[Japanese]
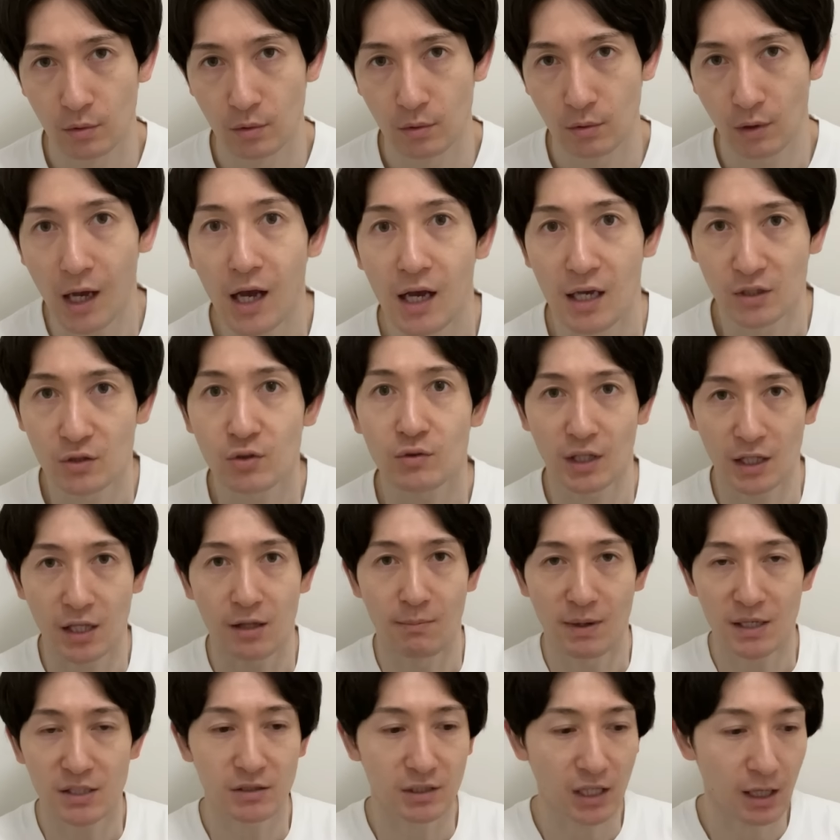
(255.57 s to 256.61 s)
あそうだね
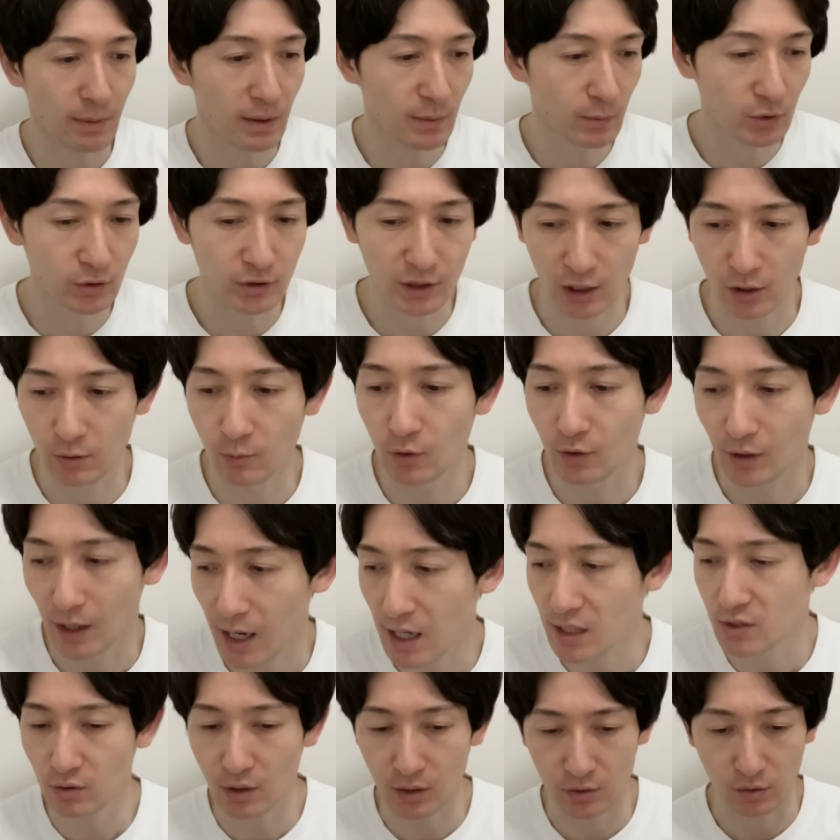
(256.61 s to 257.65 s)
まず食べ物頼もうか
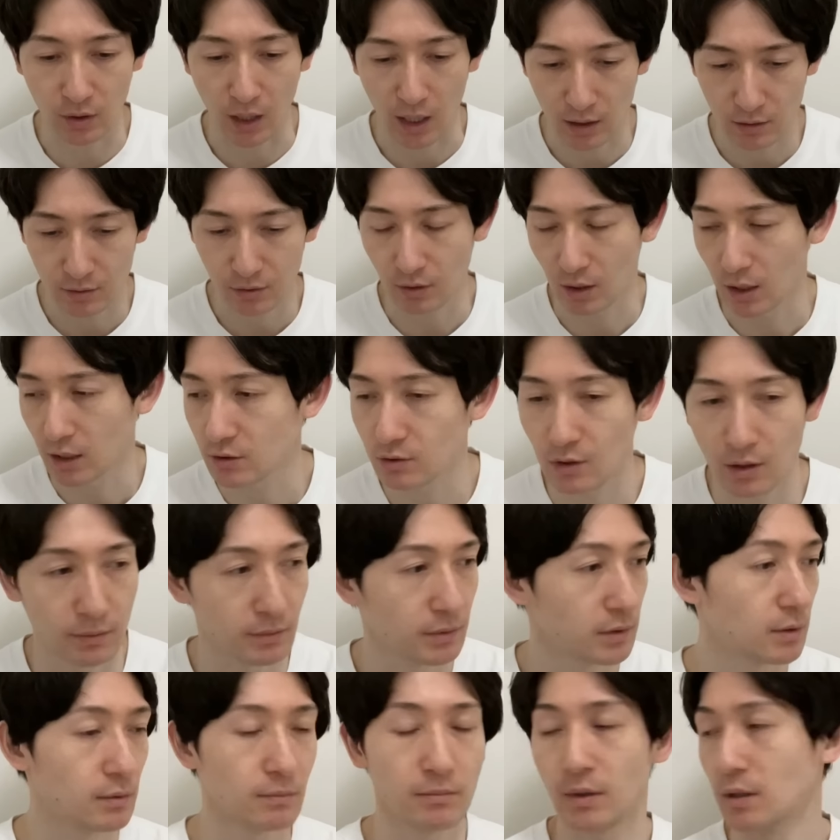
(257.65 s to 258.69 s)
あそっかそっかあそっかあそっか
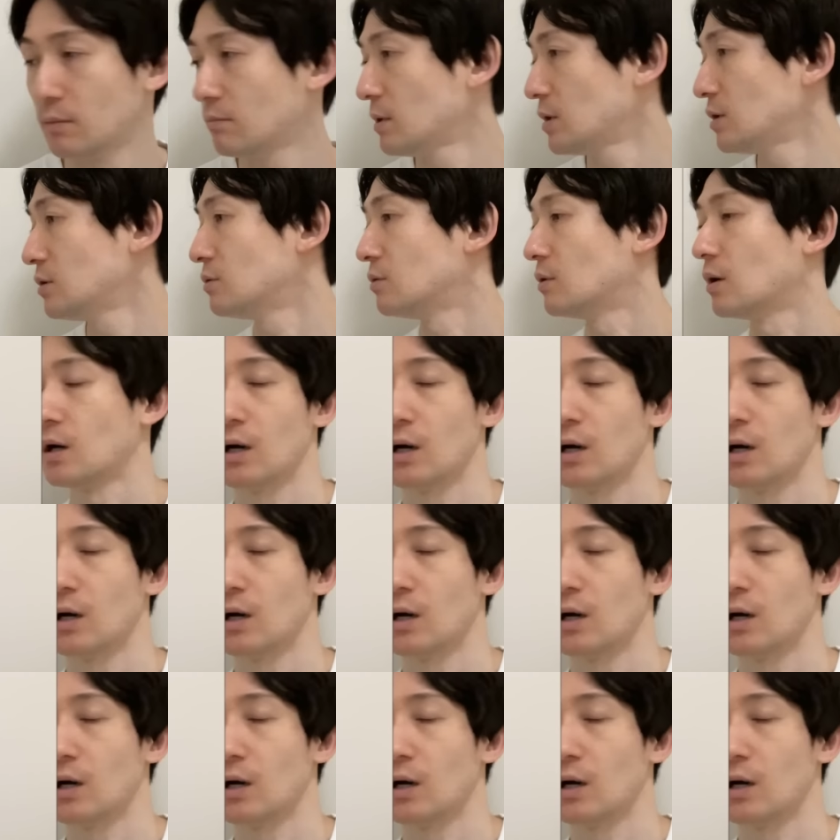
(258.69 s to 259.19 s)
メニューが